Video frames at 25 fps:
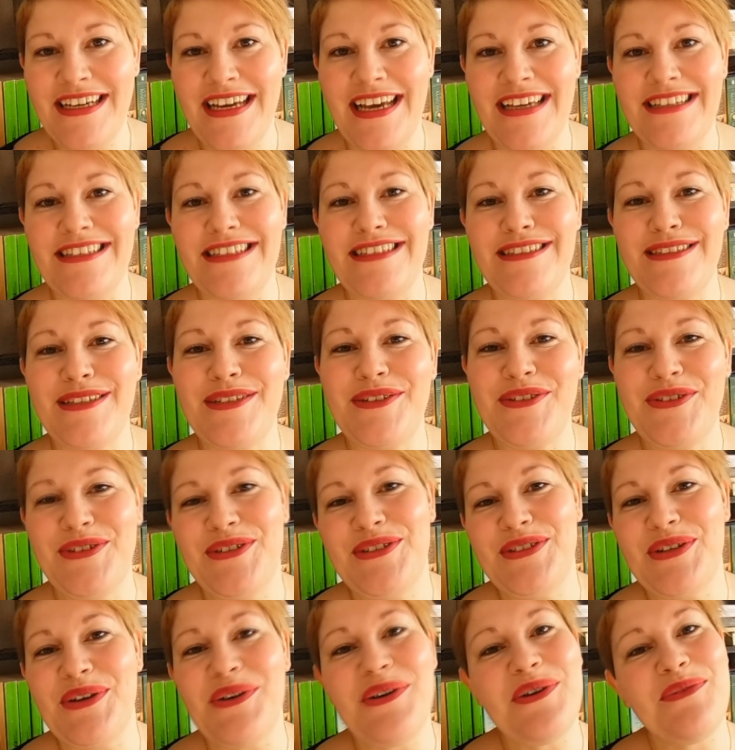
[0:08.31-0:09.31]
es ist
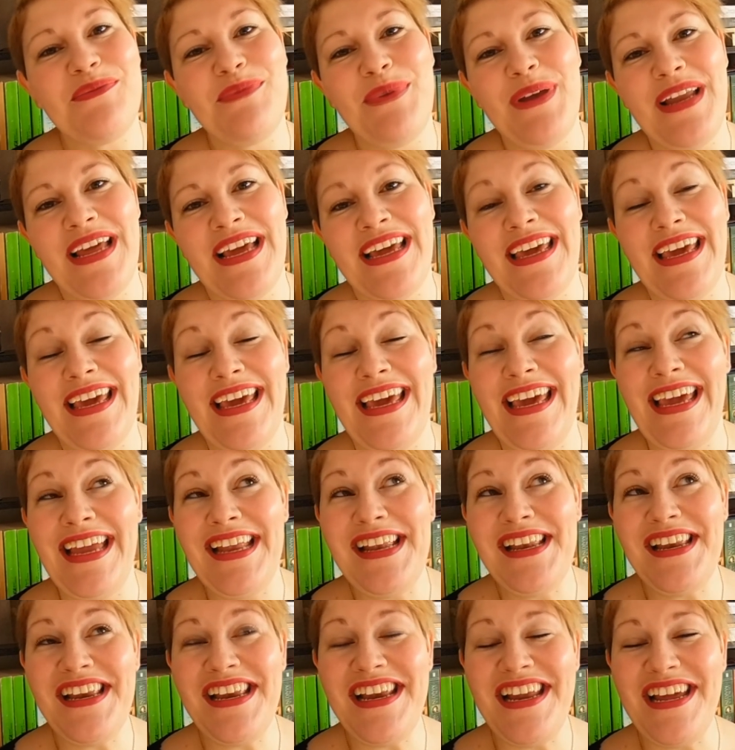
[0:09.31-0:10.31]
natürlich der Rückblick
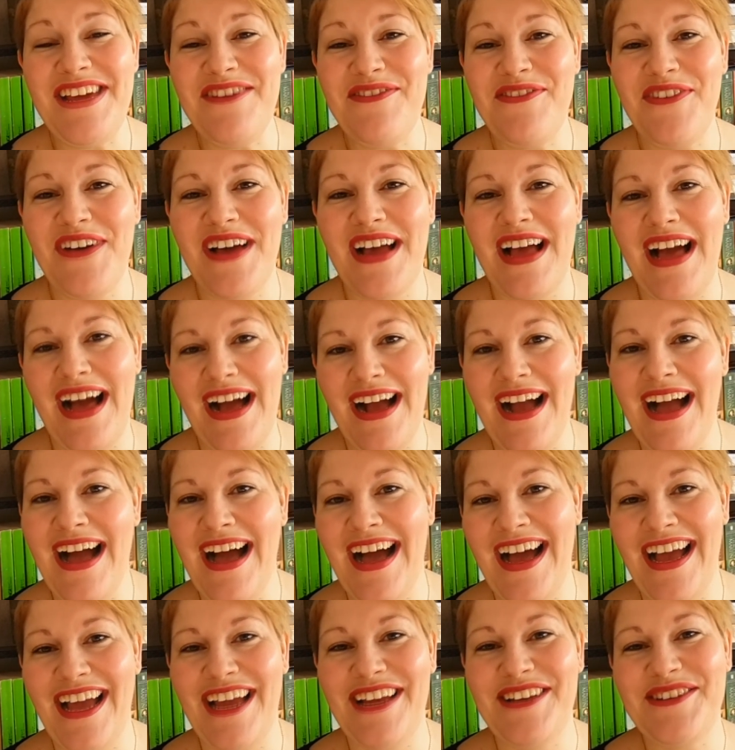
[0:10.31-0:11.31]
in die
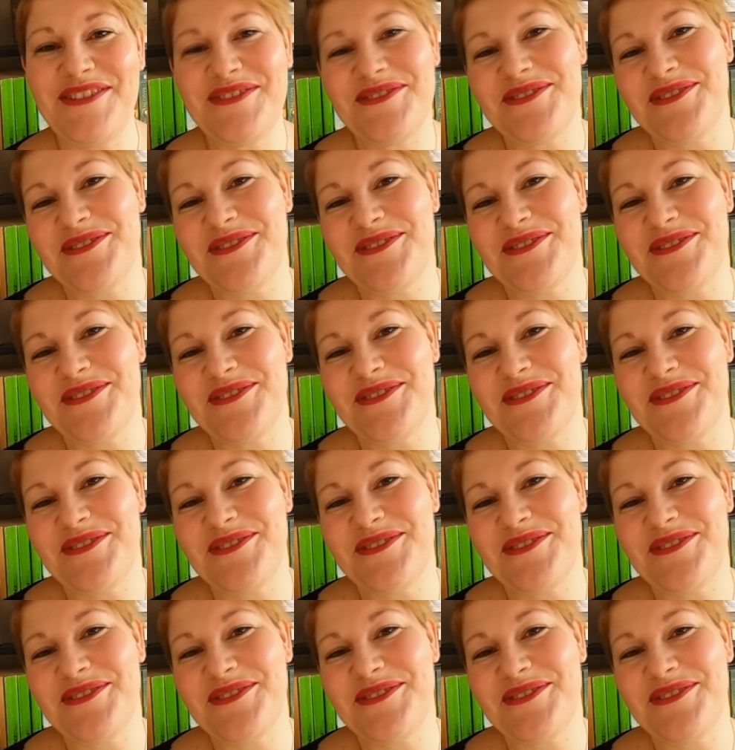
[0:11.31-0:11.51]
Vergangenheit.